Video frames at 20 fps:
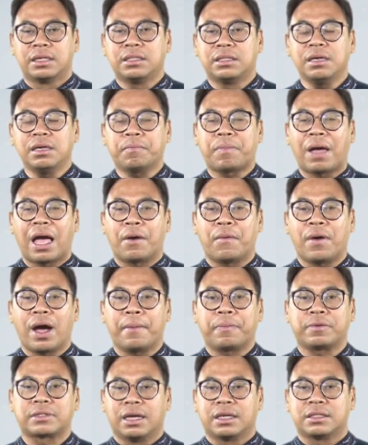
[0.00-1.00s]
ซึ่งแปลว่า
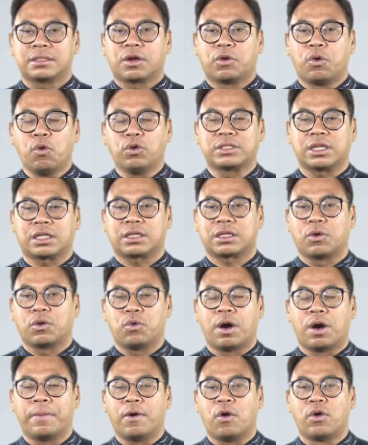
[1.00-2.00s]
คู่ศัตรู
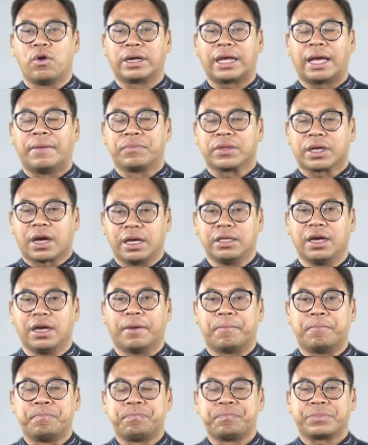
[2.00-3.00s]
ของพระองค์เนี่ยขย
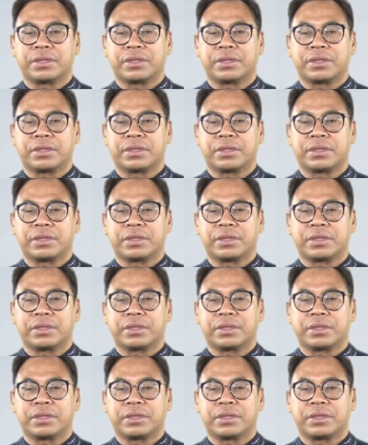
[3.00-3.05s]
บ